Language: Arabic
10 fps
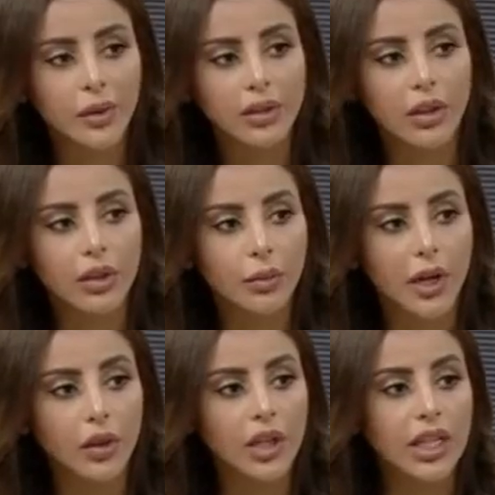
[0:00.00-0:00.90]
منتظرته
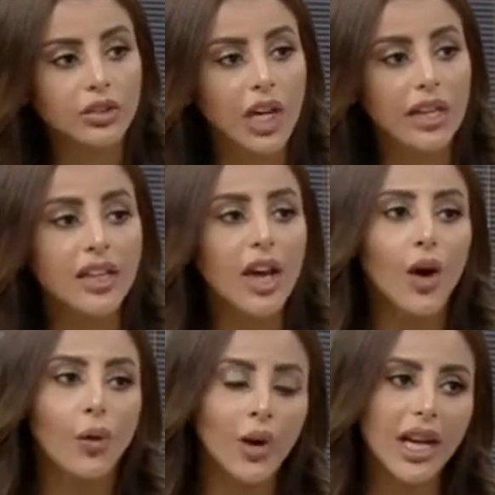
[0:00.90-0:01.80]
من هذول الأشخاص
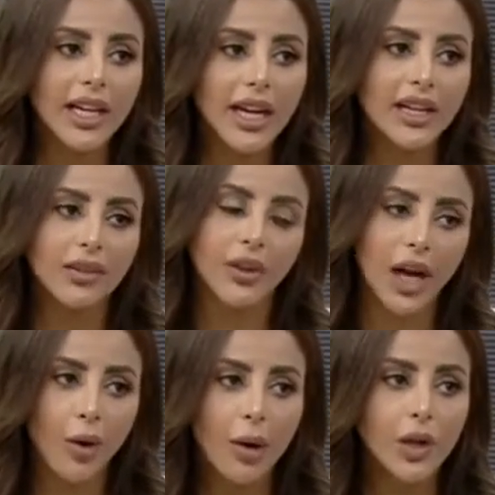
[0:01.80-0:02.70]
ولا كانت
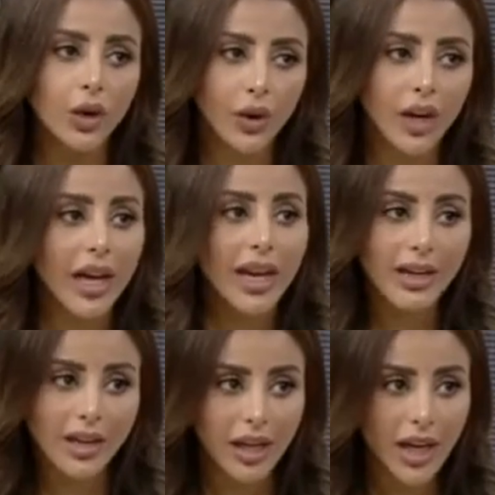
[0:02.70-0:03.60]
في عوامل أخرى
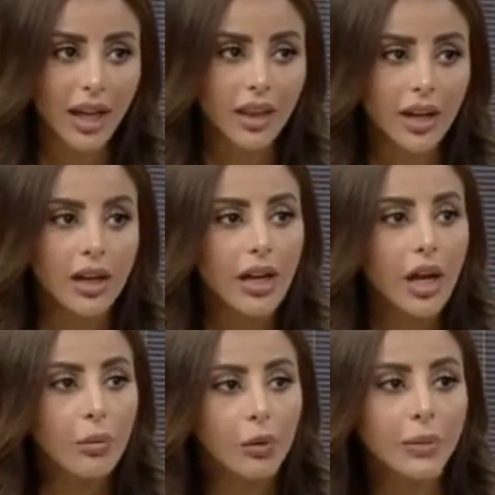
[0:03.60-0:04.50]
غير الرياضة
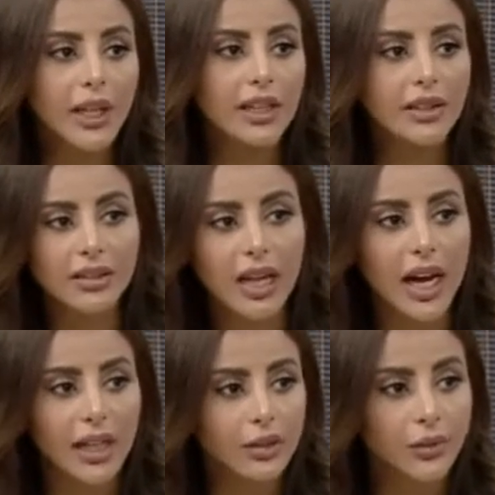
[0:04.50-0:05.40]
ممكن
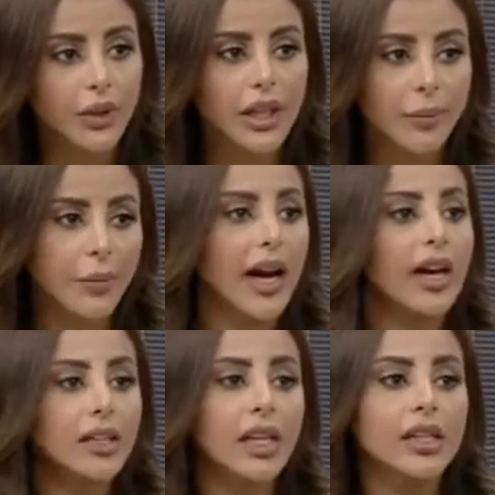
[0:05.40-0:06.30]
تساعد في
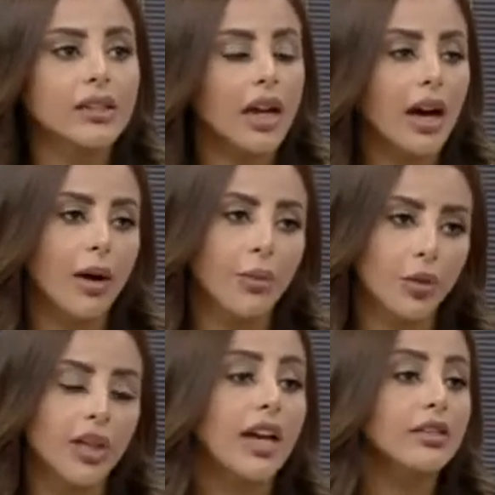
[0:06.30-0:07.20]
إبعاد الاكتئاب
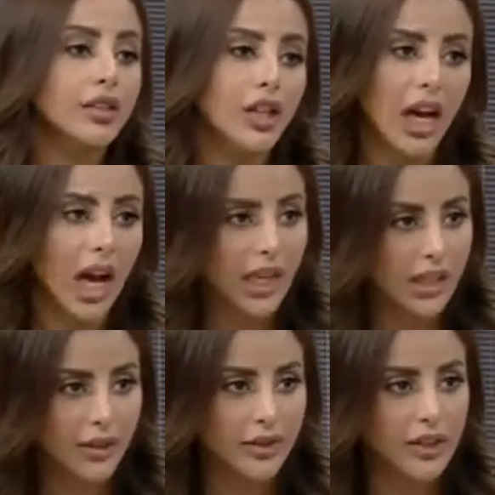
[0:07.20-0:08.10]
وتحسن
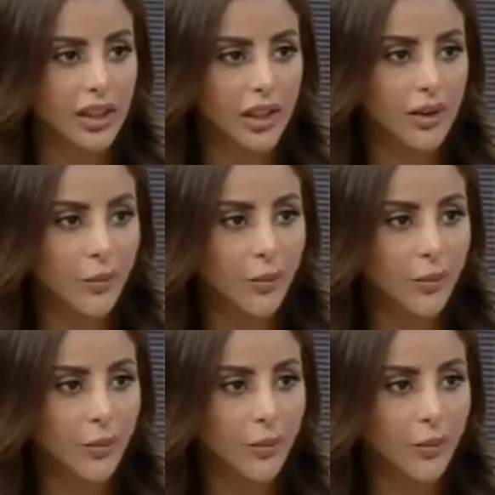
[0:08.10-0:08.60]
الحالة النفسية